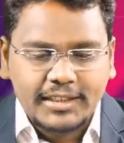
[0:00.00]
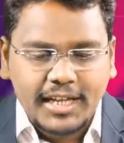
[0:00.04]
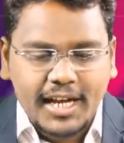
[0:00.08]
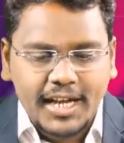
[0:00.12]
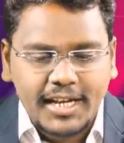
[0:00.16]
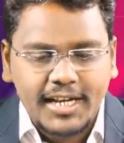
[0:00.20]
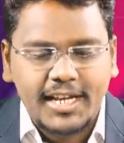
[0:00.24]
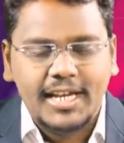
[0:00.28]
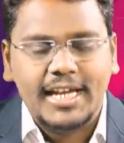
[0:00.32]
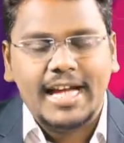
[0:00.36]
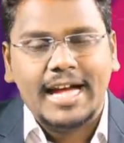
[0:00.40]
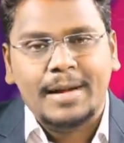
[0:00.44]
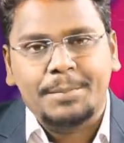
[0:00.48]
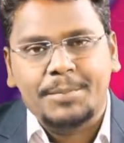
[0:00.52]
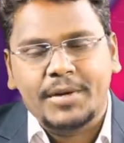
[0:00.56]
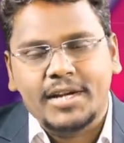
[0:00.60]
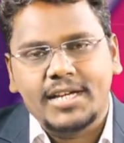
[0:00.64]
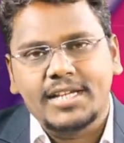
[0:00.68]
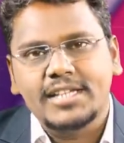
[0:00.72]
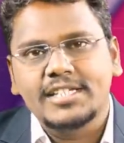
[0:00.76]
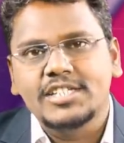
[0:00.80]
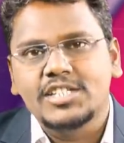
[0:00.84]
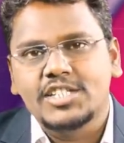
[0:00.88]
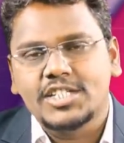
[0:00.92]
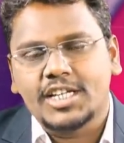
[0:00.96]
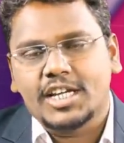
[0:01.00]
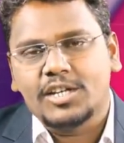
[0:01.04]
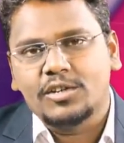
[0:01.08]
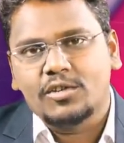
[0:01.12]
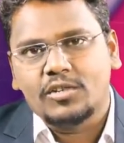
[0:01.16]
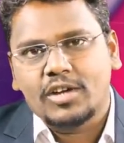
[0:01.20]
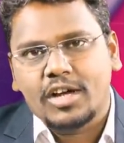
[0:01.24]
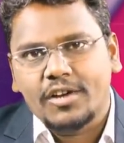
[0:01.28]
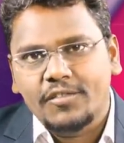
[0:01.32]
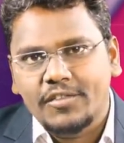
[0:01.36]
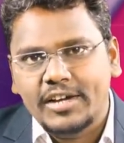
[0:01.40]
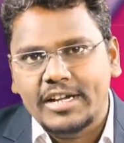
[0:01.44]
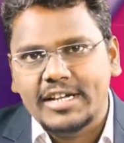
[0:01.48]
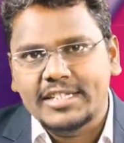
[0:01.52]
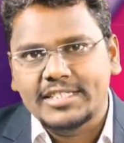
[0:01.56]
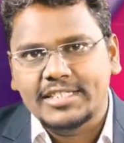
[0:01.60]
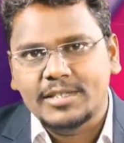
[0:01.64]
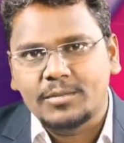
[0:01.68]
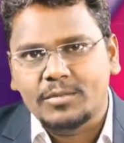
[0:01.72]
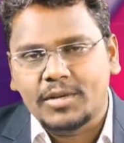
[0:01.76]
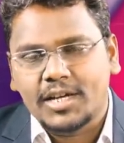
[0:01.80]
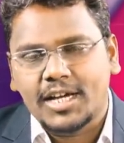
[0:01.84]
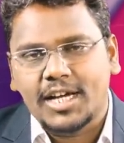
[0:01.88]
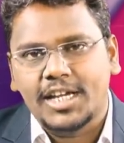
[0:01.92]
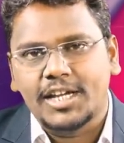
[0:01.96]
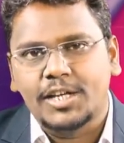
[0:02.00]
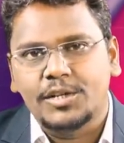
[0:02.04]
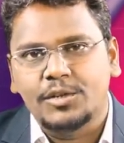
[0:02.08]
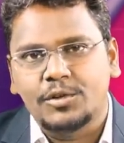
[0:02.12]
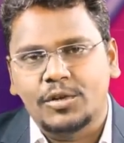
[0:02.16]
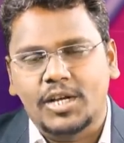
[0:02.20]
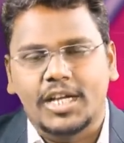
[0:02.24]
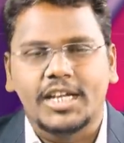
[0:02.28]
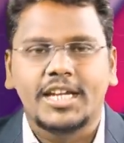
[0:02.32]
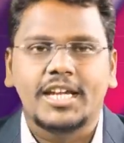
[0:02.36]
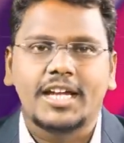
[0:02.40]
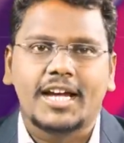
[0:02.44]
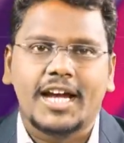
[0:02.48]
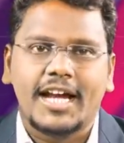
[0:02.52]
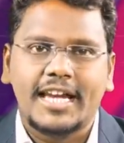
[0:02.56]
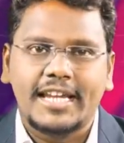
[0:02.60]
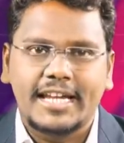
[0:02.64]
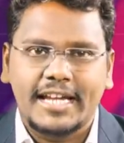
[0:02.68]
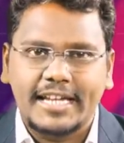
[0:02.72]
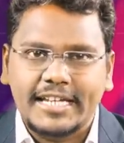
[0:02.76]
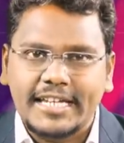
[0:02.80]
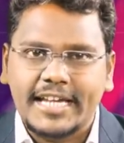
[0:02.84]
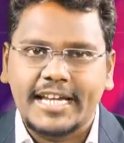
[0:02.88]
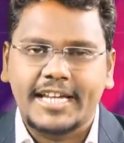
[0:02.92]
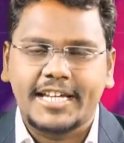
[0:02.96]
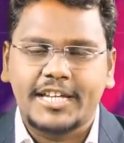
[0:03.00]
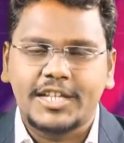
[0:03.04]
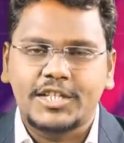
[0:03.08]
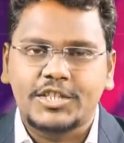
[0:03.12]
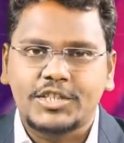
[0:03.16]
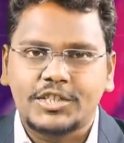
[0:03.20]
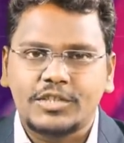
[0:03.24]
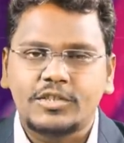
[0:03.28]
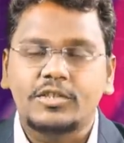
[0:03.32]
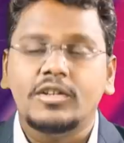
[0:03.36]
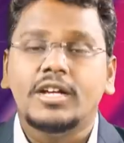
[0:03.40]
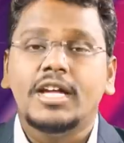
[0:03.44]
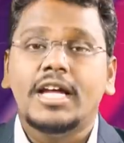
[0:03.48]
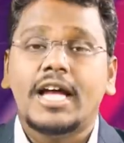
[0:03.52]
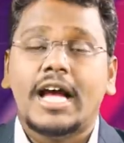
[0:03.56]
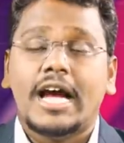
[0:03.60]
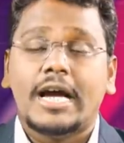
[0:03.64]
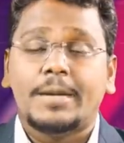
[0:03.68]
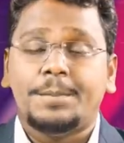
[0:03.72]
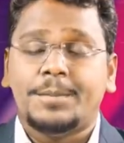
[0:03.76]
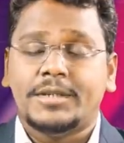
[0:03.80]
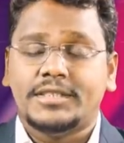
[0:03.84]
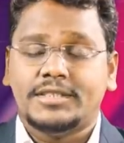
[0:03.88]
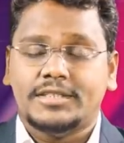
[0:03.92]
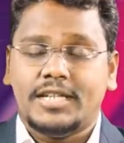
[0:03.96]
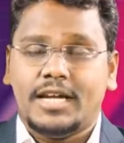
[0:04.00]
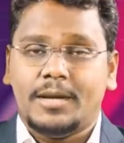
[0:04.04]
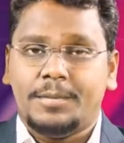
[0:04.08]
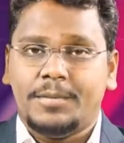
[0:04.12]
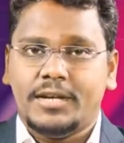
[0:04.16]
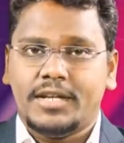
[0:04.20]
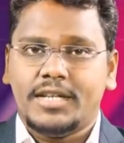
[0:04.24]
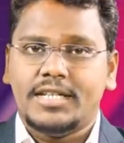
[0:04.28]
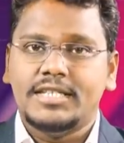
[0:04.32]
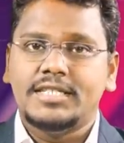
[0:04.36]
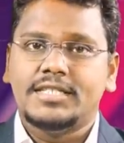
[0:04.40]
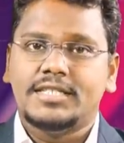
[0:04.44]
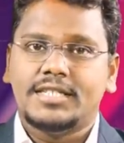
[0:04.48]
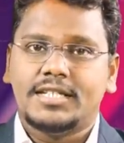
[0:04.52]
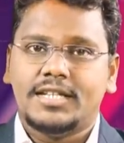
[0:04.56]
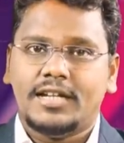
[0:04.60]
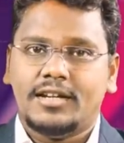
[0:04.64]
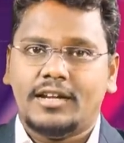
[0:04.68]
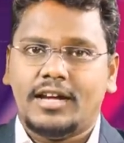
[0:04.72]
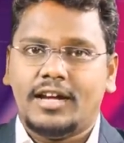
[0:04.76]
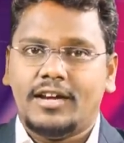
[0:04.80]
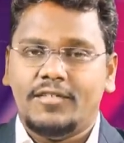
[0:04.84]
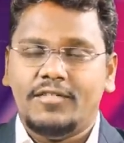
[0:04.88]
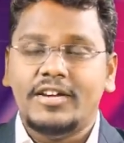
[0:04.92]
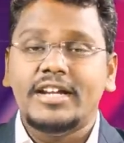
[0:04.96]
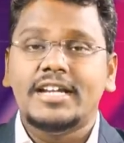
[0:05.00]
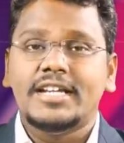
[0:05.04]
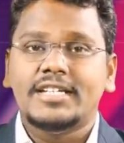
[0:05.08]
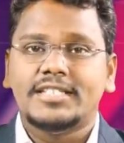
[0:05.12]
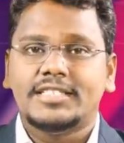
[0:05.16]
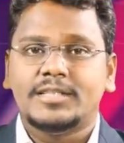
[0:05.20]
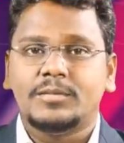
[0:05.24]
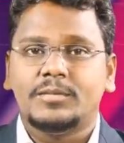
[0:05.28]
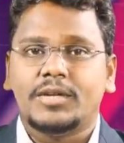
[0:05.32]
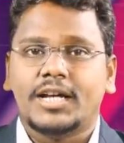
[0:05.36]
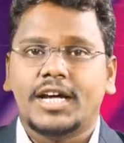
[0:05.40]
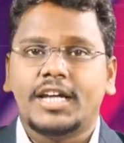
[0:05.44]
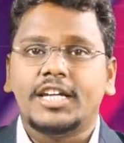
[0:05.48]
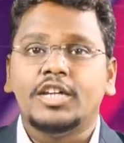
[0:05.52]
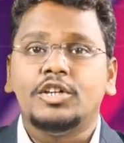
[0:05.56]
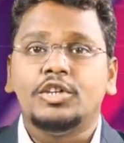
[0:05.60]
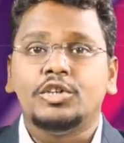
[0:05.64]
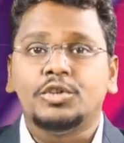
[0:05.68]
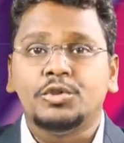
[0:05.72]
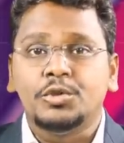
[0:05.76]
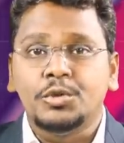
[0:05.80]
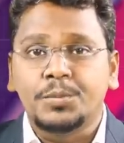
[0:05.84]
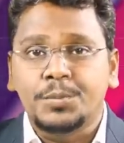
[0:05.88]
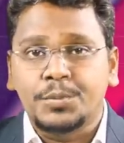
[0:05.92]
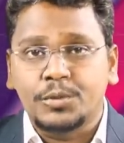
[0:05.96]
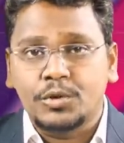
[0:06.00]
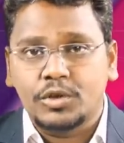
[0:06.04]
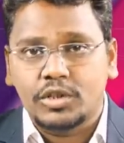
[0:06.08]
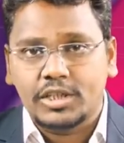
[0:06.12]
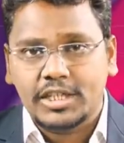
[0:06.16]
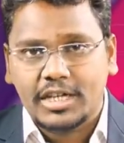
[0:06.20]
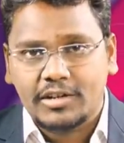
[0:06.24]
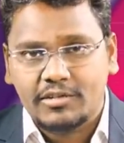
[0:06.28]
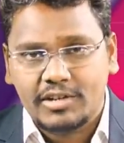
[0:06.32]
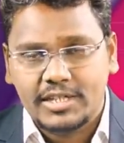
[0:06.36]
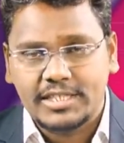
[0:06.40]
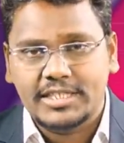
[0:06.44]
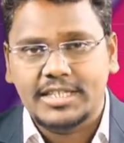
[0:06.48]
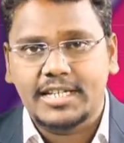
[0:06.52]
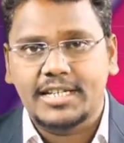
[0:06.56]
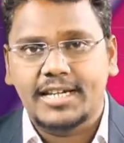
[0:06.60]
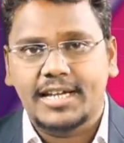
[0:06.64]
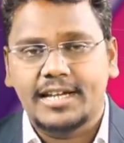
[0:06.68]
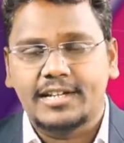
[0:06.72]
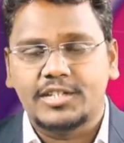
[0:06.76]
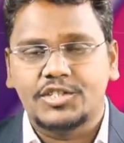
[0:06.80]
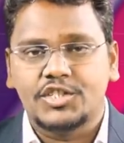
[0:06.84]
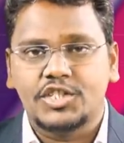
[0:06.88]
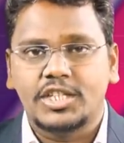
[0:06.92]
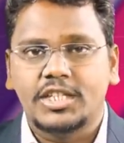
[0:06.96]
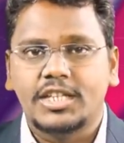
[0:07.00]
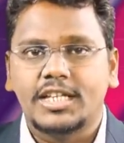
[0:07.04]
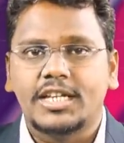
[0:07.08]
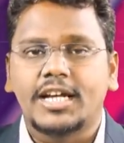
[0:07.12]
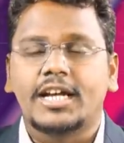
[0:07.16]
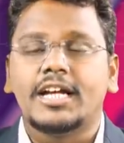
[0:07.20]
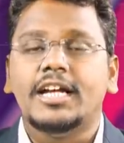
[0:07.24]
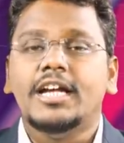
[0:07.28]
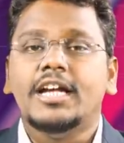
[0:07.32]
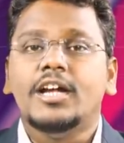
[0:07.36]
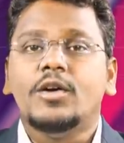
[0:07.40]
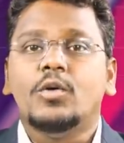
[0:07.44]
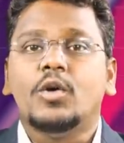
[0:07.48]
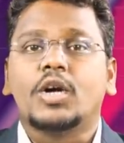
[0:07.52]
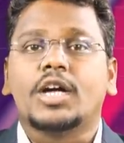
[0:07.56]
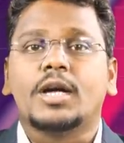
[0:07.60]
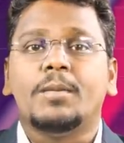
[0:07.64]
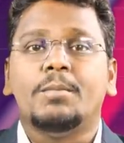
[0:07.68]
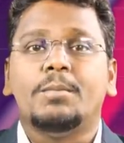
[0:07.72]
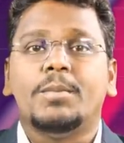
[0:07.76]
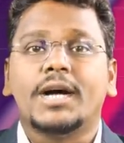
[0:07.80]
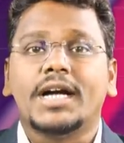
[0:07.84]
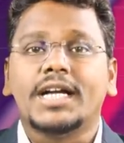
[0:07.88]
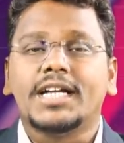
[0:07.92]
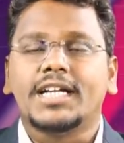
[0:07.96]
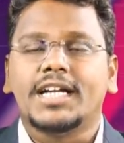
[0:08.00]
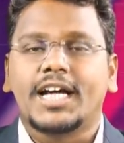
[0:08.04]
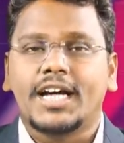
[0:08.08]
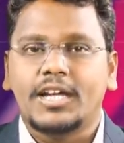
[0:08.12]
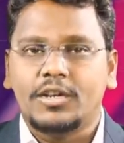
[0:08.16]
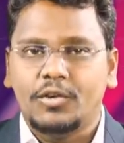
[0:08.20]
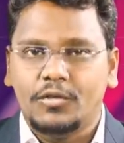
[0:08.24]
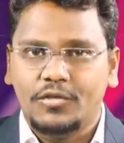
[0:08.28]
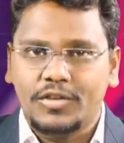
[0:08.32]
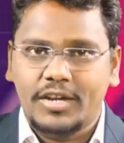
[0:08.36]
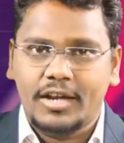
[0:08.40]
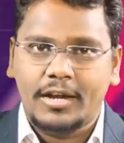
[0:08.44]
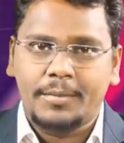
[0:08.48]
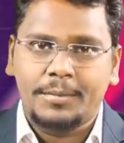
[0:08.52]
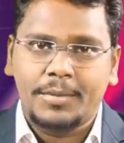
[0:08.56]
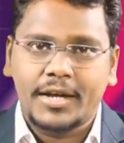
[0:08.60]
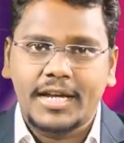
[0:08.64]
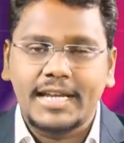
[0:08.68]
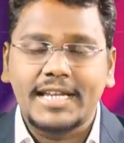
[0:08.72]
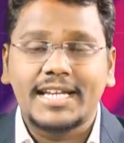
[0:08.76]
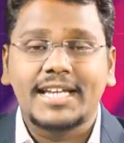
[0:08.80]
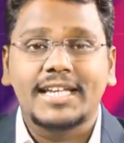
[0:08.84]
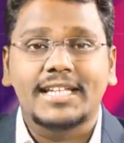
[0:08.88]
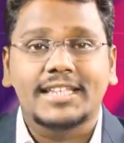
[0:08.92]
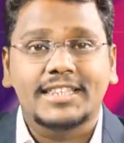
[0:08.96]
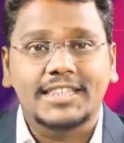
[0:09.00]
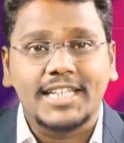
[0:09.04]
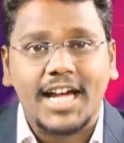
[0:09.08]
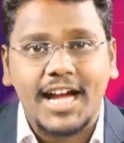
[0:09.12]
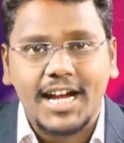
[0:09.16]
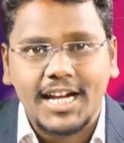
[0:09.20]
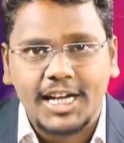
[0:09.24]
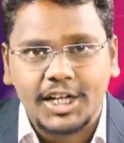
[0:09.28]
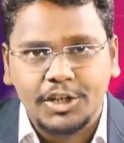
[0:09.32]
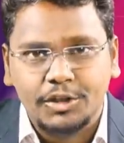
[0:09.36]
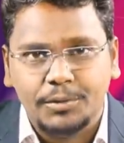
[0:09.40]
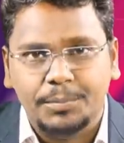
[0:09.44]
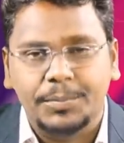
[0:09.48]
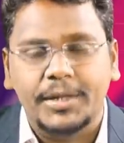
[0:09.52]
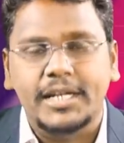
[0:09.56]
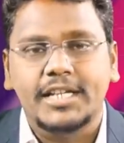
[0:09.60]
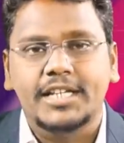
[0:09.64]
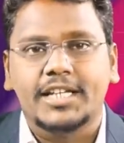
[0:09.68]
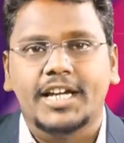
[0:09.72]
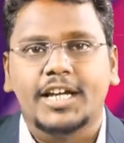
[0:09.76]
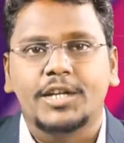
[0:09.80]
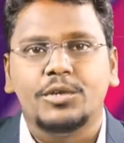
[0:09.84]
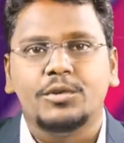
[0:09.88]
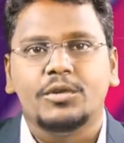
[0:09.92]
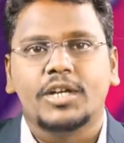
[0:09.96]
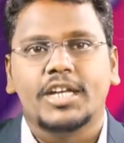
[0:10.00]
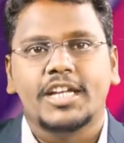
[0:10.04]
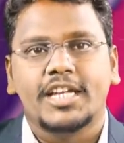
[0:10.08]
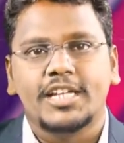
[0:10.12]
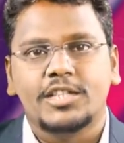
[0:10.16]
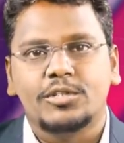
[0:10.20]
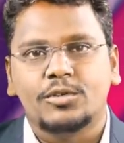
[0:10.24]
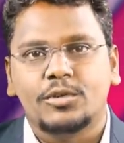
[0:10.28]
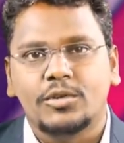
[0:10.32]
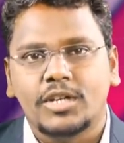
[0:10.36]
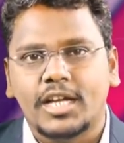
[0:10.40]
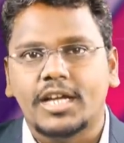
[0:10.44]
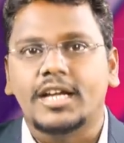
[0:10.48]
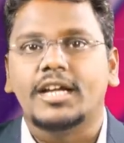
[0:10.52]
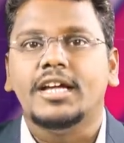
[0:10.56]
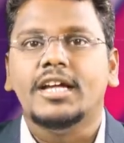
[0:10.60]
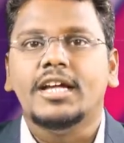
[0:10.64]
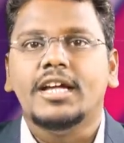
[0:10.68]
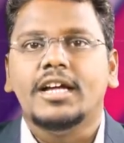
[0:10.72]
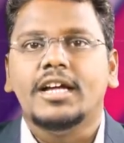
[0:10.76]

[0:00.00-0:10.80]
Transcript: తానే అపహరించాను ఆ వెండి సింహాలను అని ఆయన అంగీకరించడం అప అపహరించిన ఆ వెండి సింహాలను తూర్పుగోదావరి జిల్లాకు చెందిన ఒక బంగారు వ్యాపారికి తాకట్టు పెట్టాను అనేది కూడా